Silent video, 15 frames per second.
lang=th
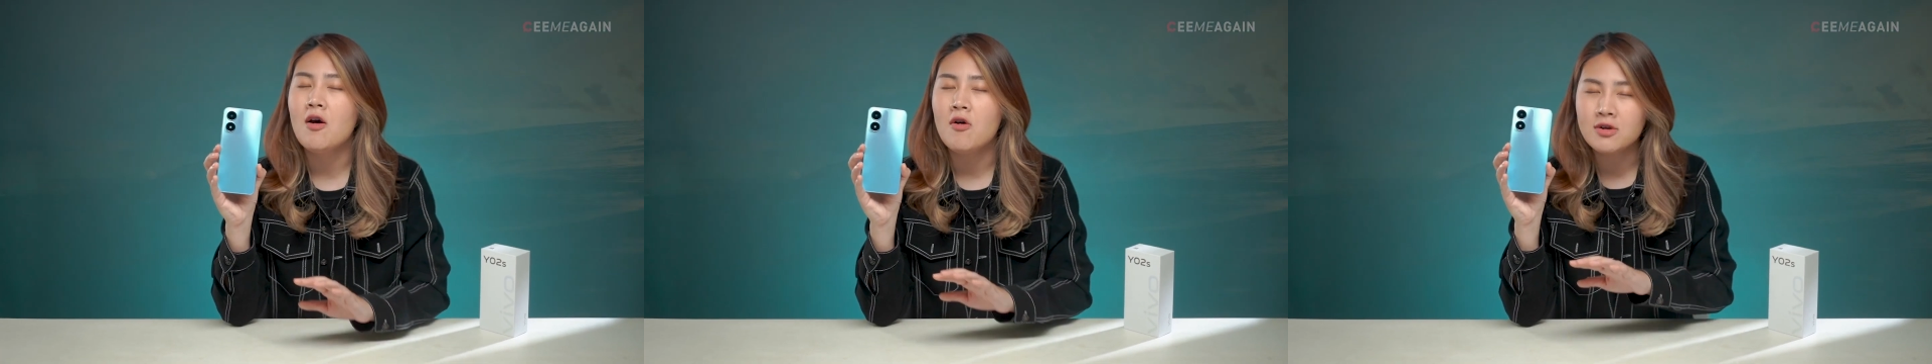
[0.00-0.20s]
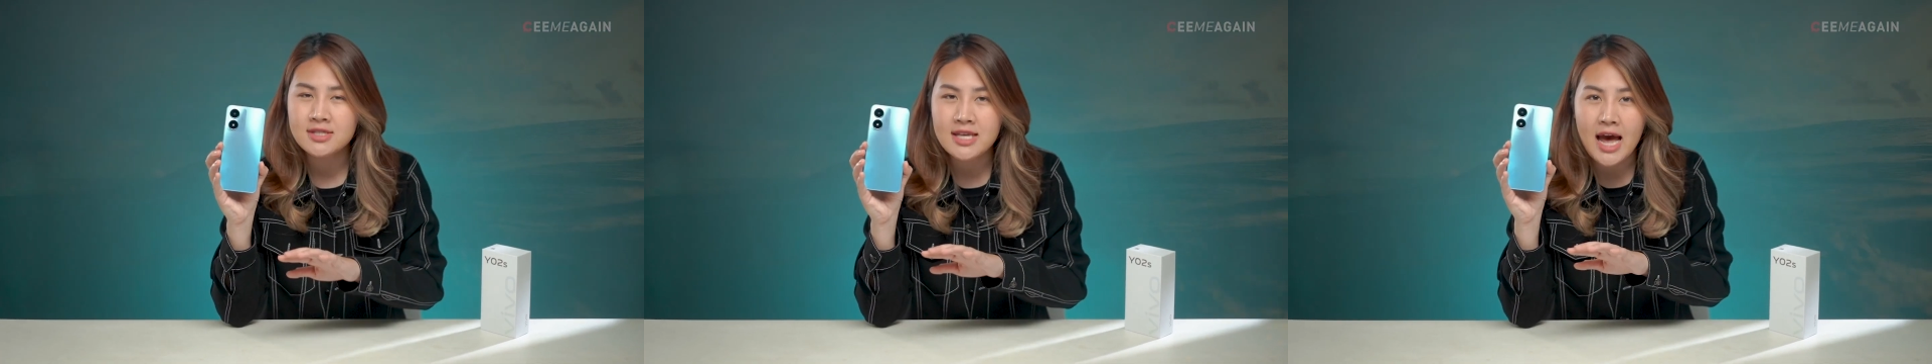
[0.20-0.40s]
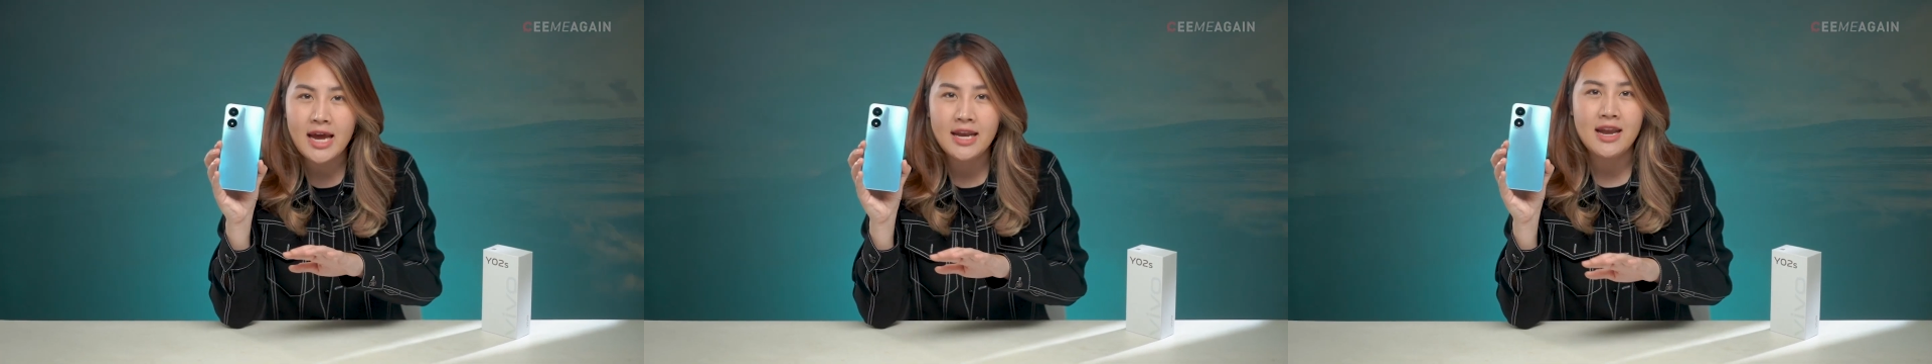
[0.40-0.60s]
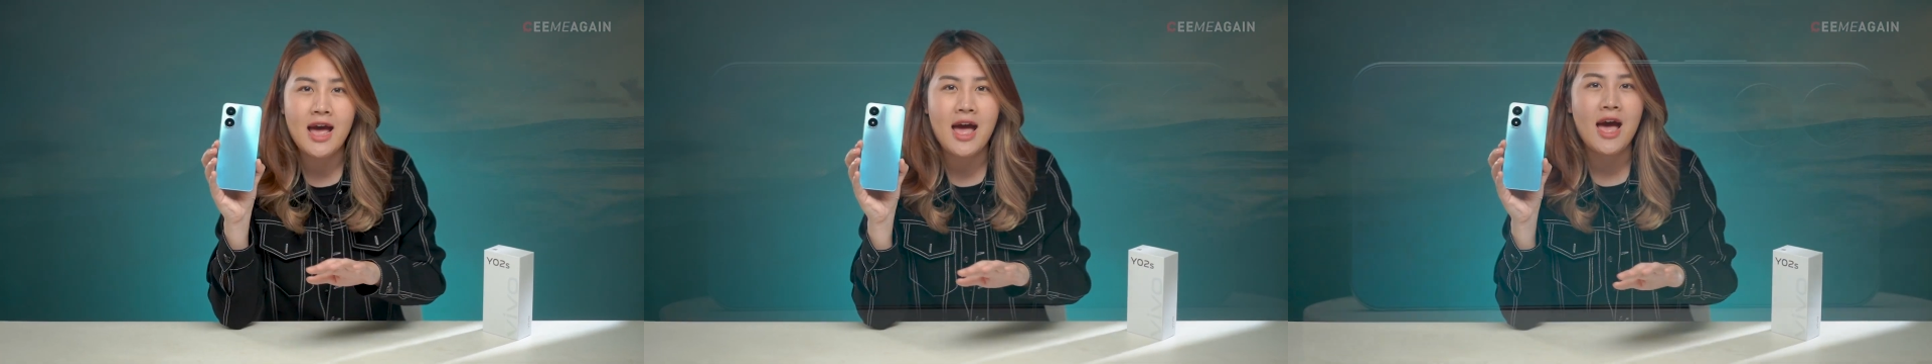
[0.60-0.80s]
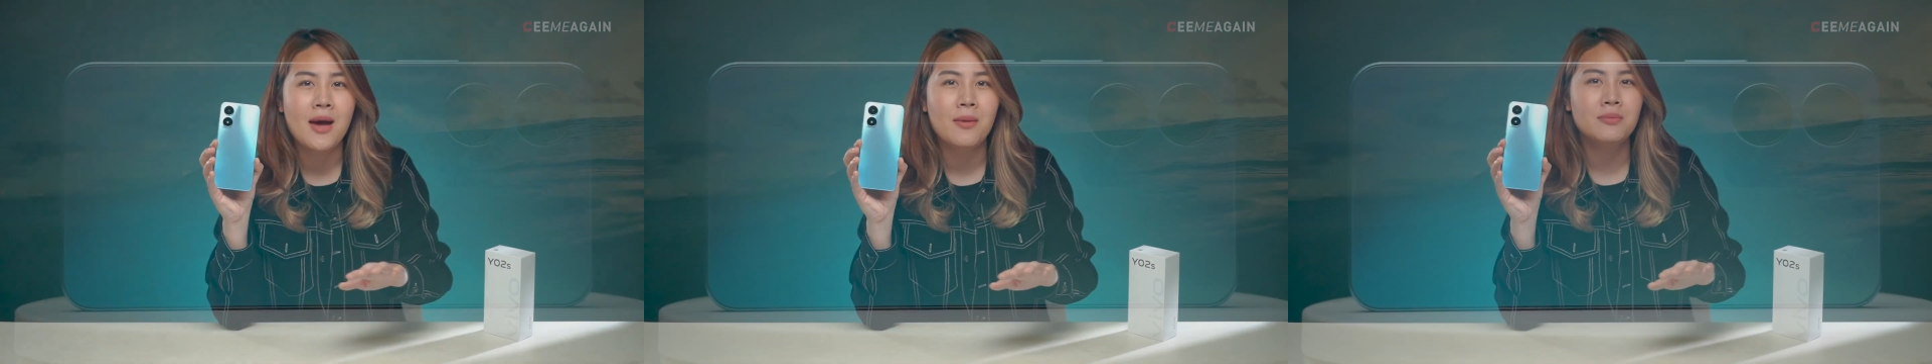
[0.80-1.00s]
ของสาย
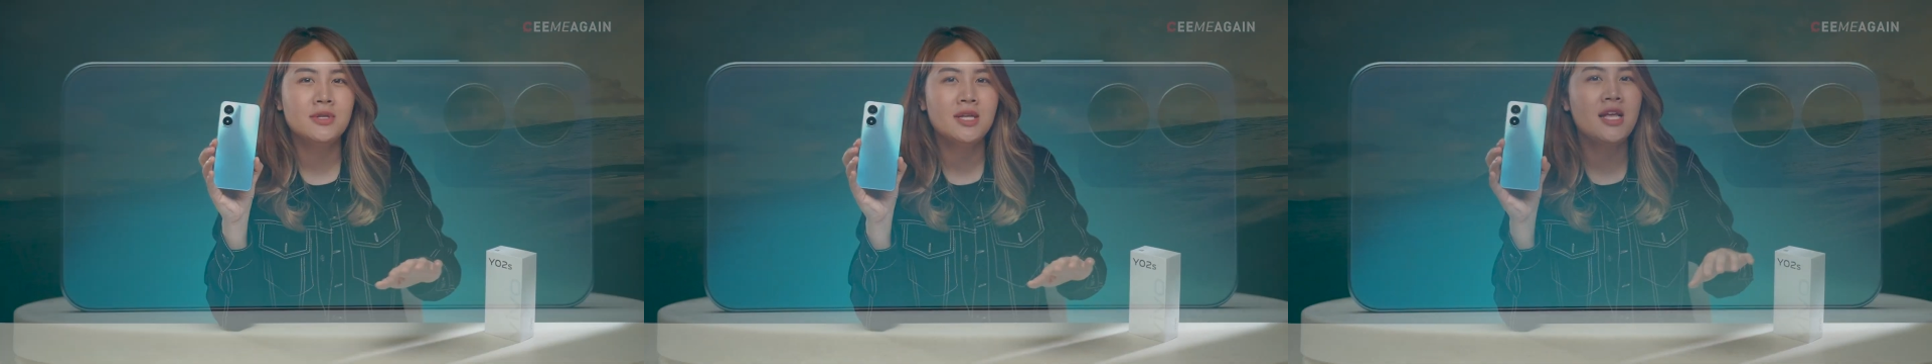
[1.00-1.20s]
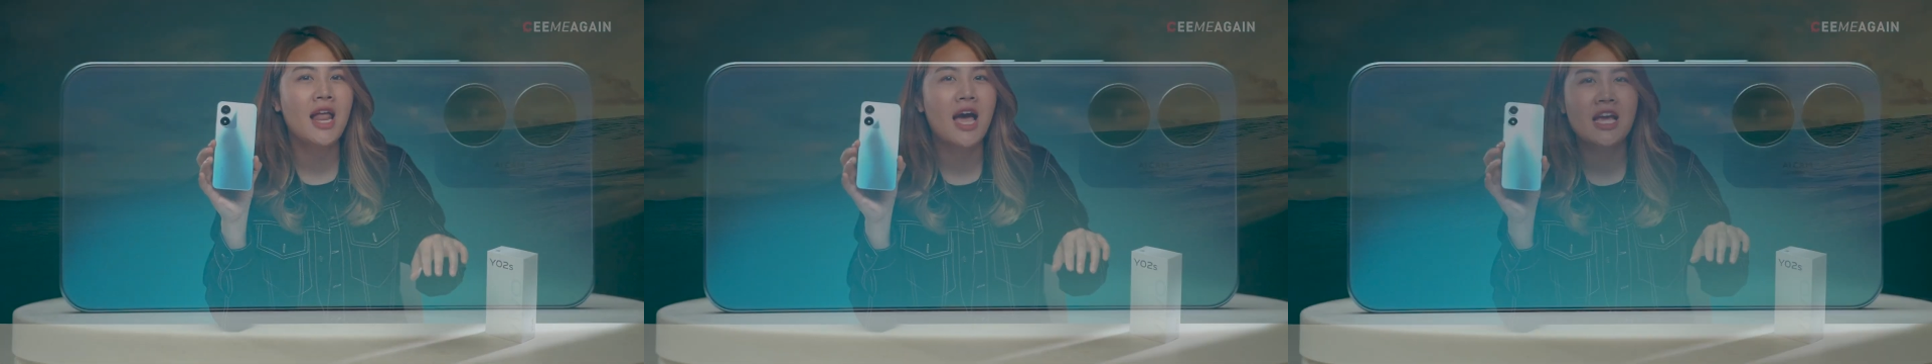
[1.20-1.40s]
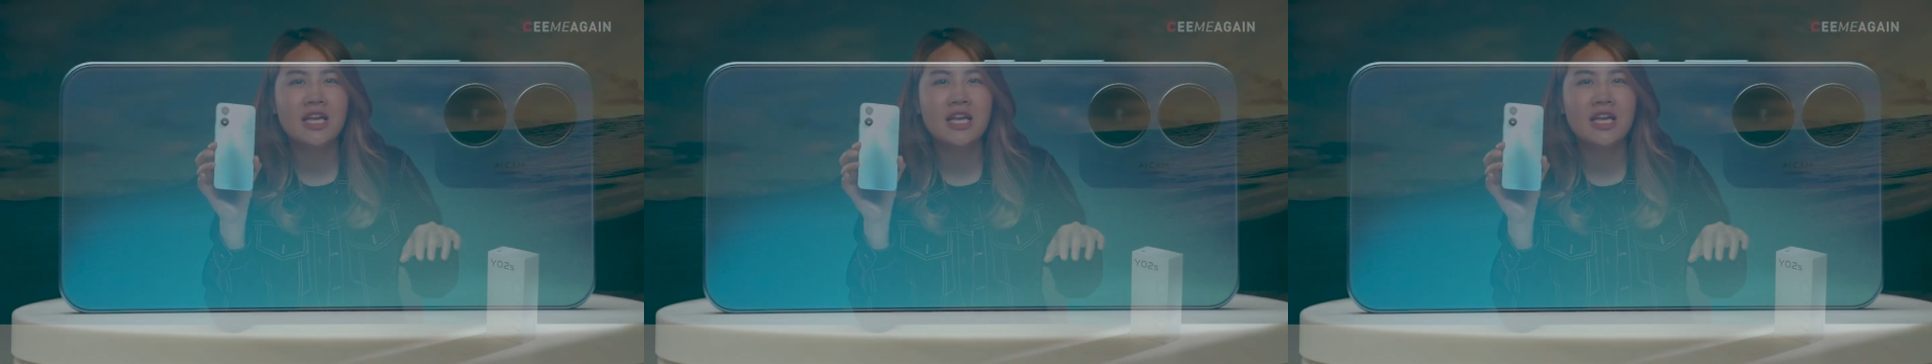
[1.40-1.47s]
น้ำที่ไหล